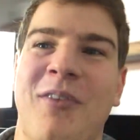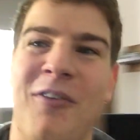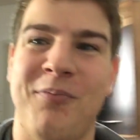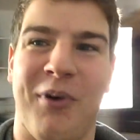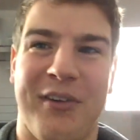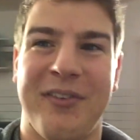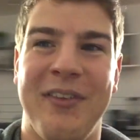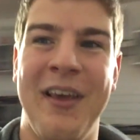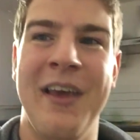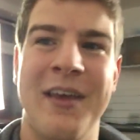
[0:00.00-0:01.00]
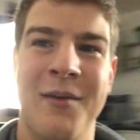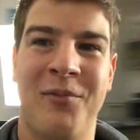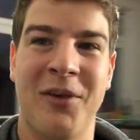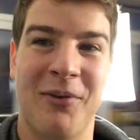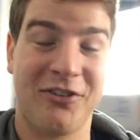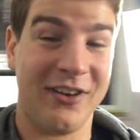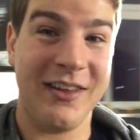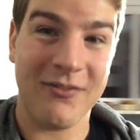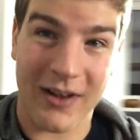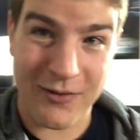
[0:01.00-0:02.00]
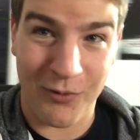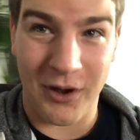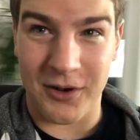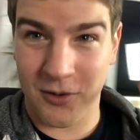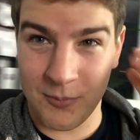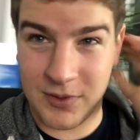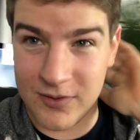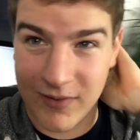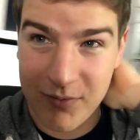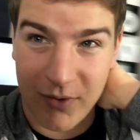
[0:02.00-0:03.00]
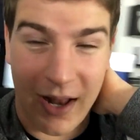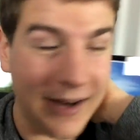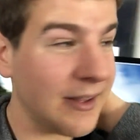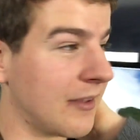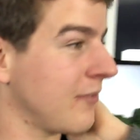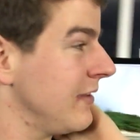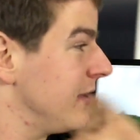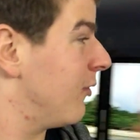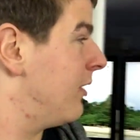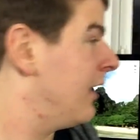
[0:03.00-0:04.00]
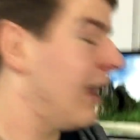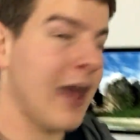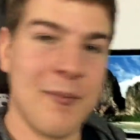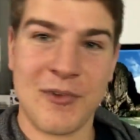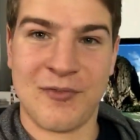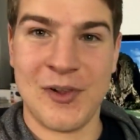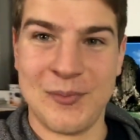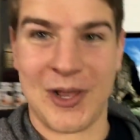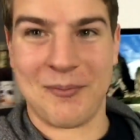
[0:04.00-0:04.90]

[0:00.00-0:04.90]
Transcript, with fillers: Softboxen im Zimmer stehen, weil ich vorher noch ein bisschen was für ein anderes Video ähm, gefilmt